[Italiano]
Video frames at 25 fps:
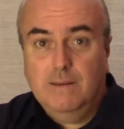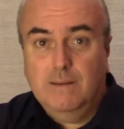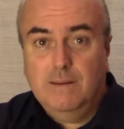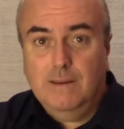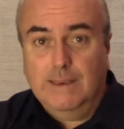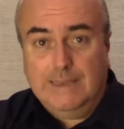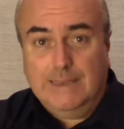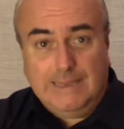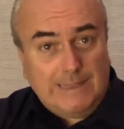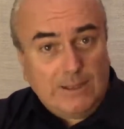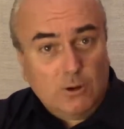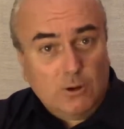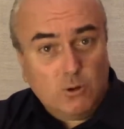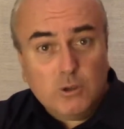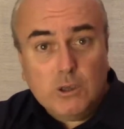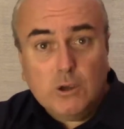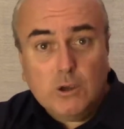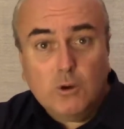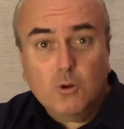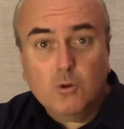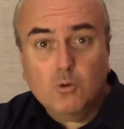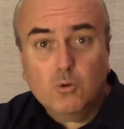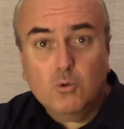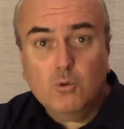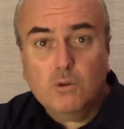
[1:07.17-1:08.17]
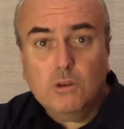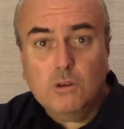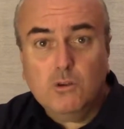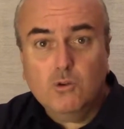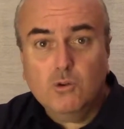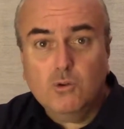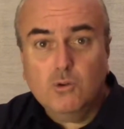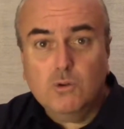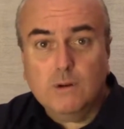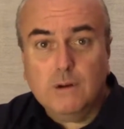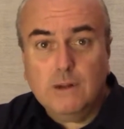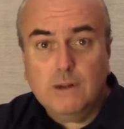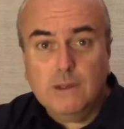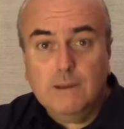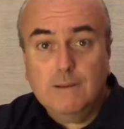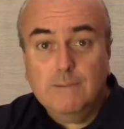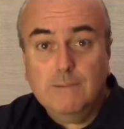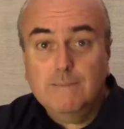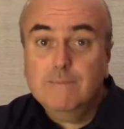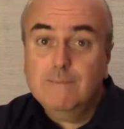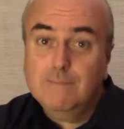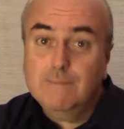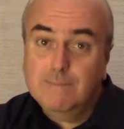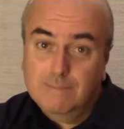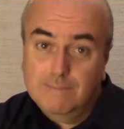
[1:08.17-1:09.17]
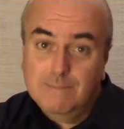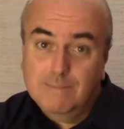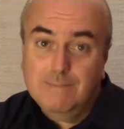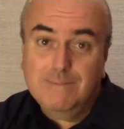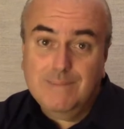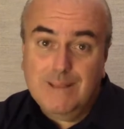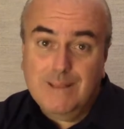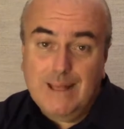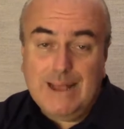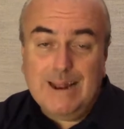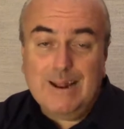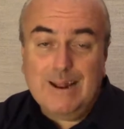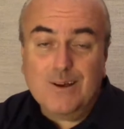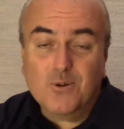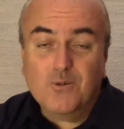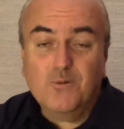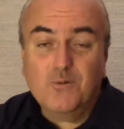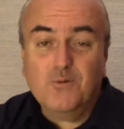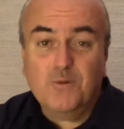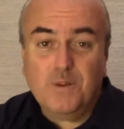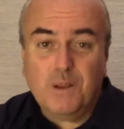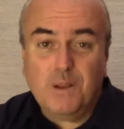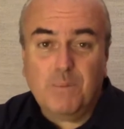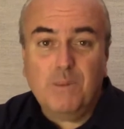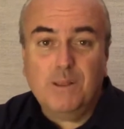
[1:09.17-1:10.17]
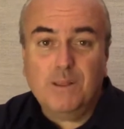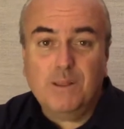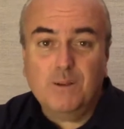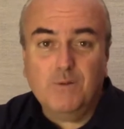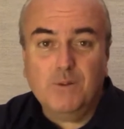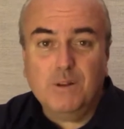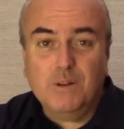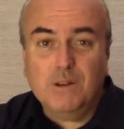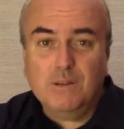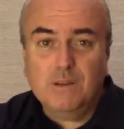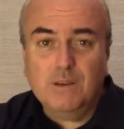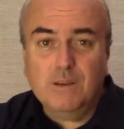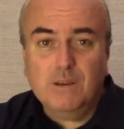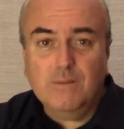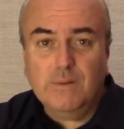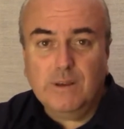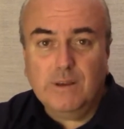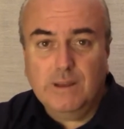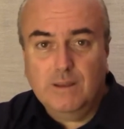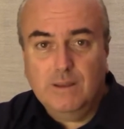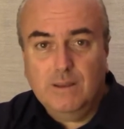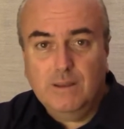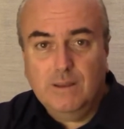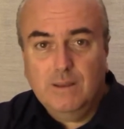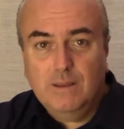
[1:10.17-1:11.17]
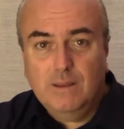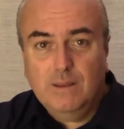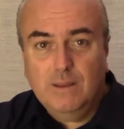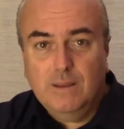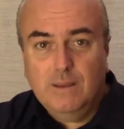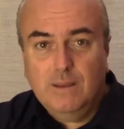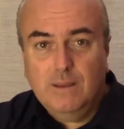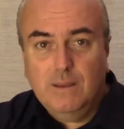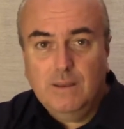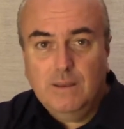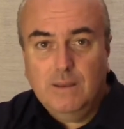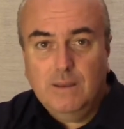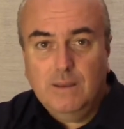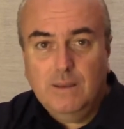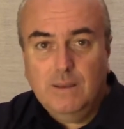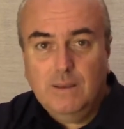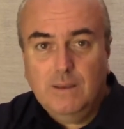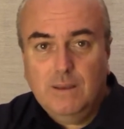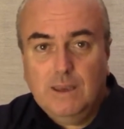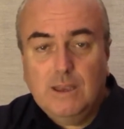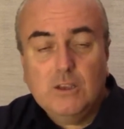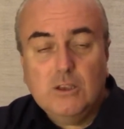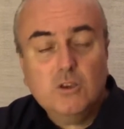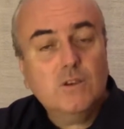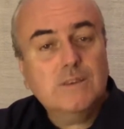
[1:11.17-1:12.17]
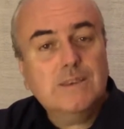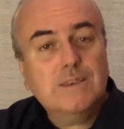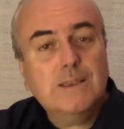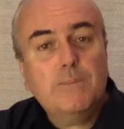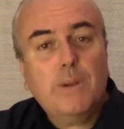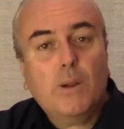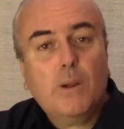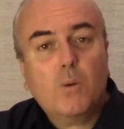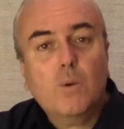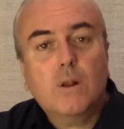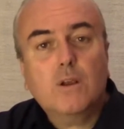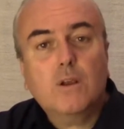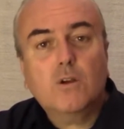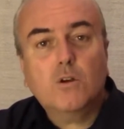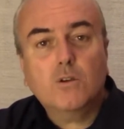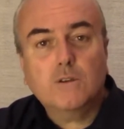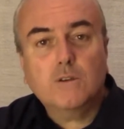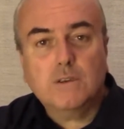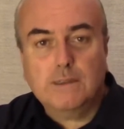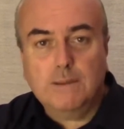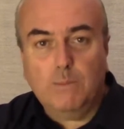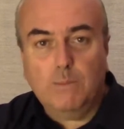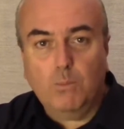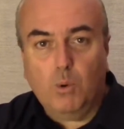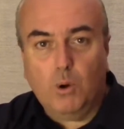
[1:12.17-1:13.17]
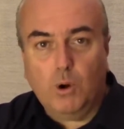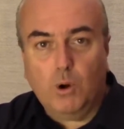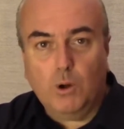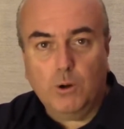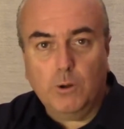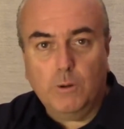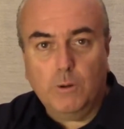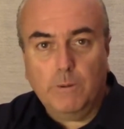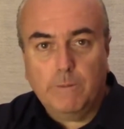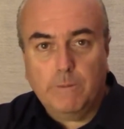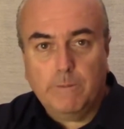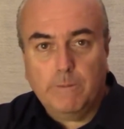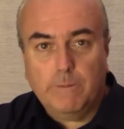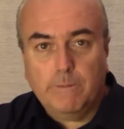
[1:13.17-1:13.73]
Se te lo dicono tutti i giorni, hai la conferma definitiva. C'è sempre qualcosa di buono.